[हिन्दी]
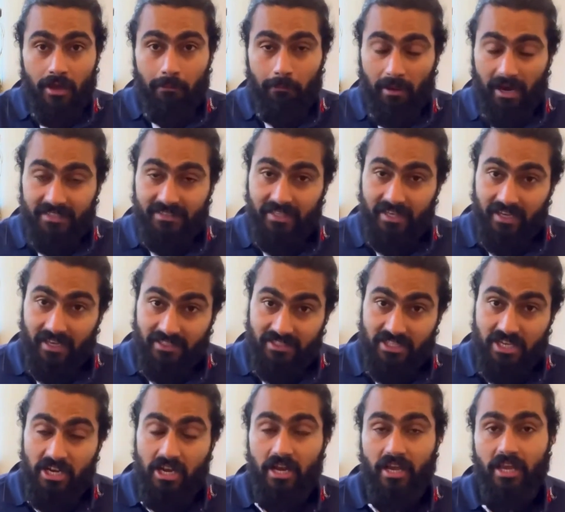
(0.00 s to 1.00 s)
बातें
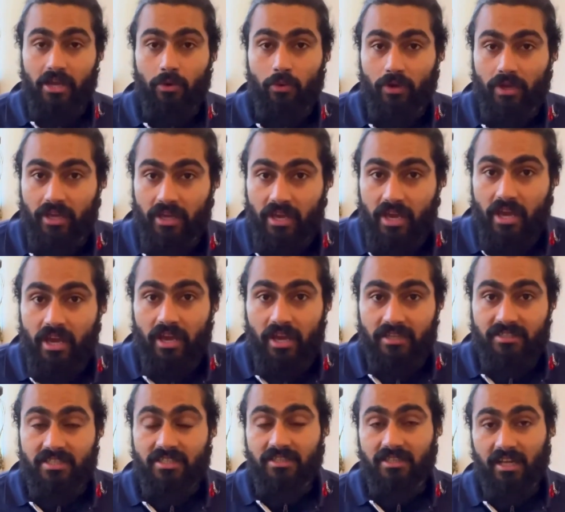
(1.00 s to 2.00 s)
अच्छी लगी
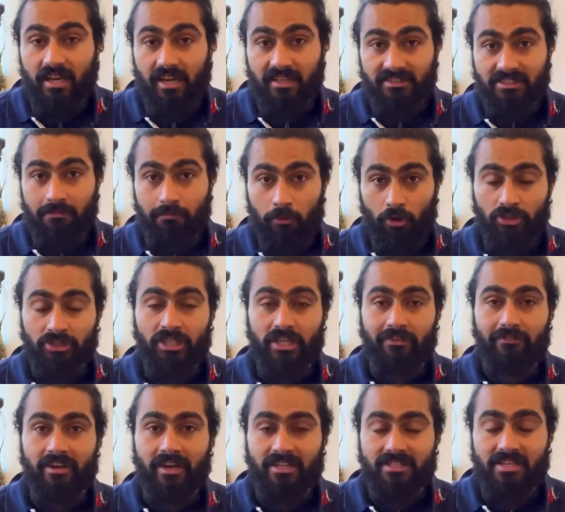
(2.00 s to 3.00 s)
होंगी इसी तरह से
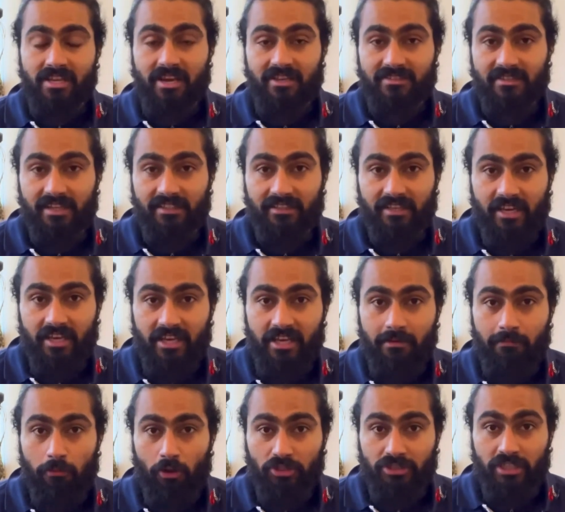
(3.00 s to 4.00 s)
पॉजिटिव एनर्जी के साथ
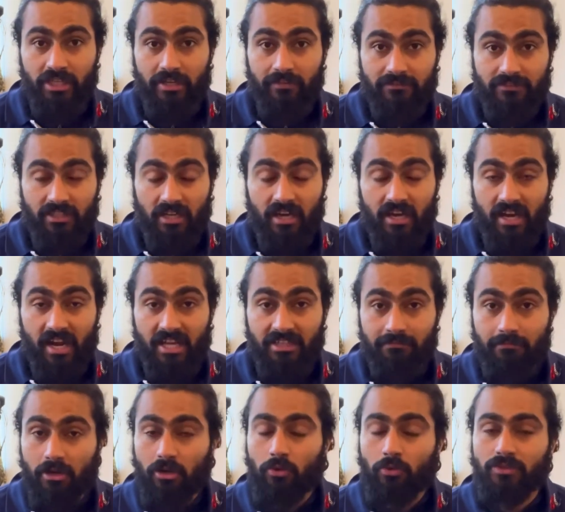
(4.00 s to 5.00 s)
रहिए पॉजिटिव
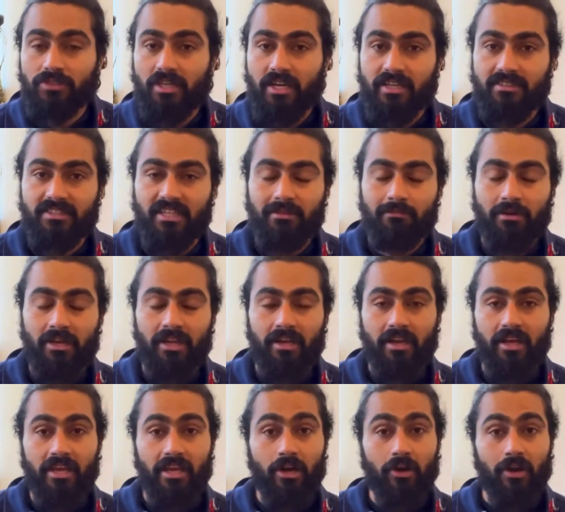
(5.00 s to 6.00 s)
सकारात्मक ऊर्जा के साथ बने
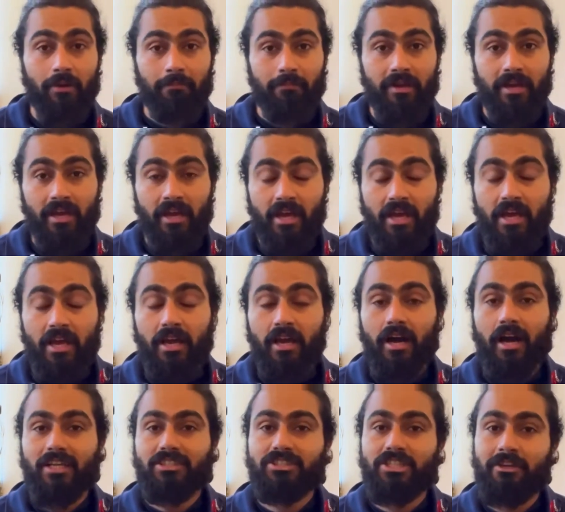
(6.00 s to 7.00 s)
रहिए और अपने
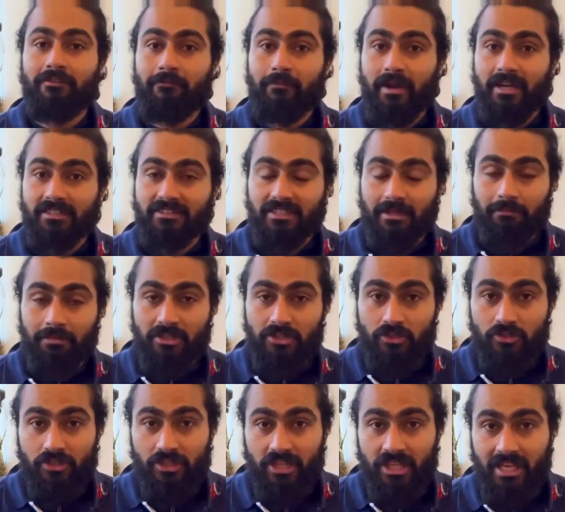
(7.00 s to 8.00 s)
अचीवमेंट्स अपनी
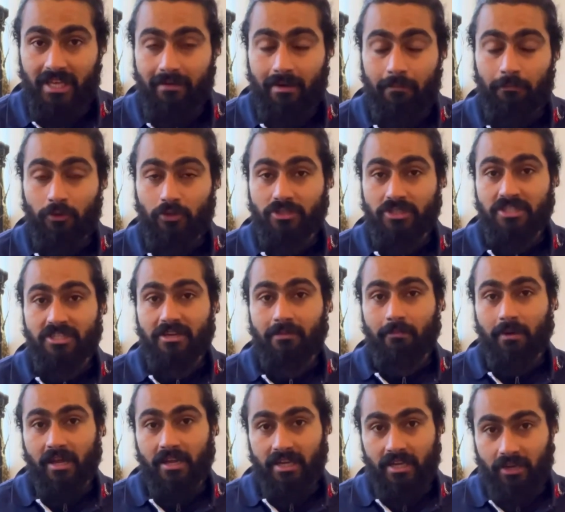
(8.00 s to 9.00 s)
जो जिंदगी में आपको
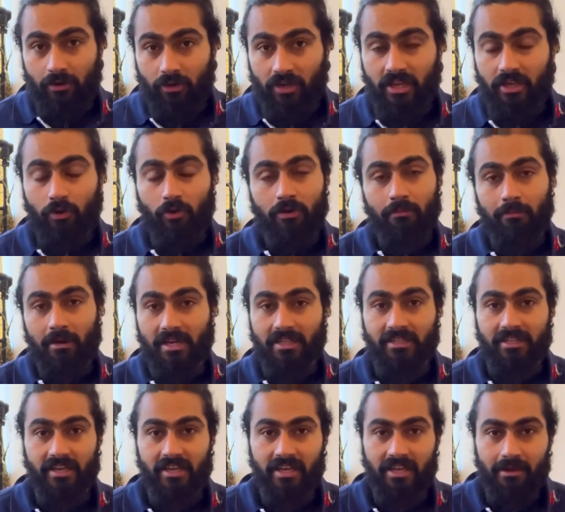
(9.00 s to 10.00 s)
चीज़ें पानी है उनकी ओर
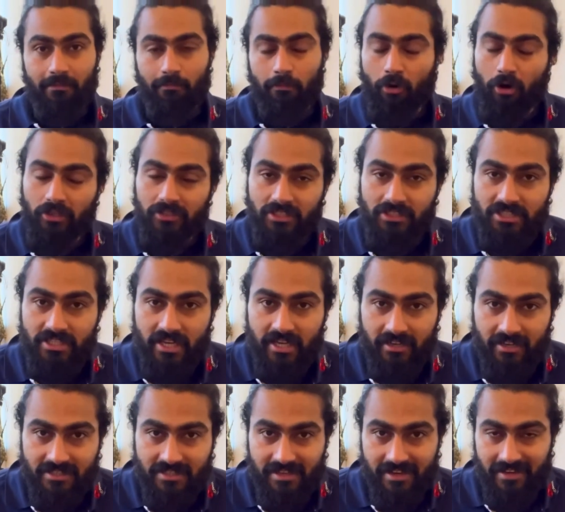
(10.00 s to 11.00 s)
बढ़ते रहिए बहुत अच्छी
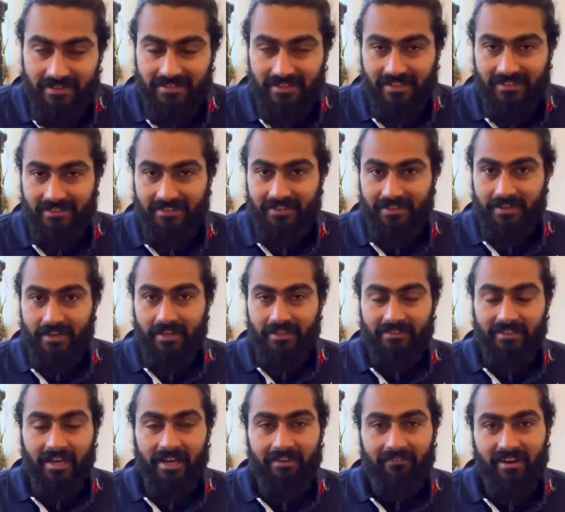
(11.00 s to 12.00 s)
एनर्जी के
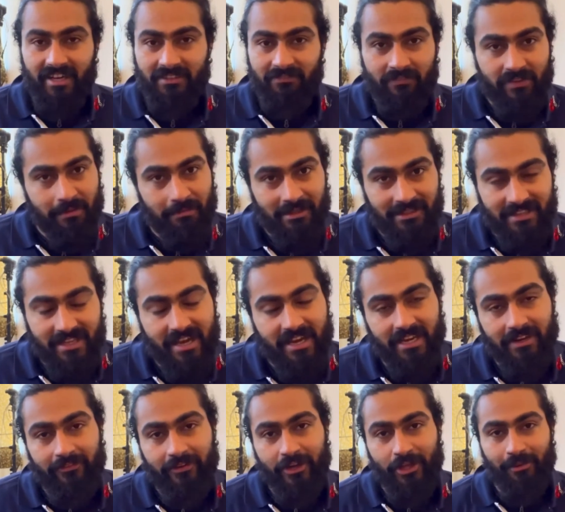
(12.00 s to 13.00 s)
साथ धन्यवाद फिर मिलते हैं
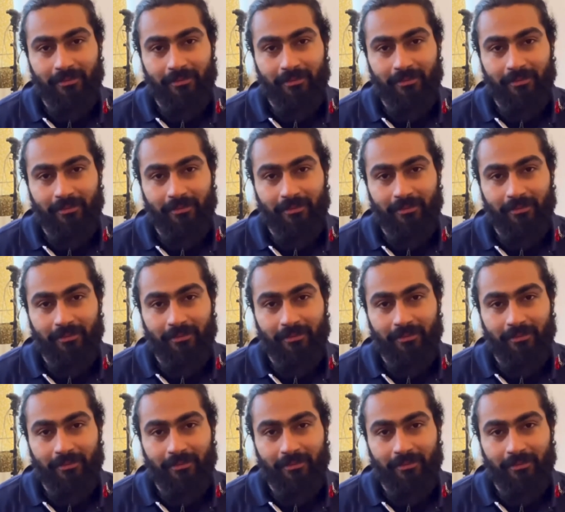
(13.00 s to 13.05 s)
अगली वीडियो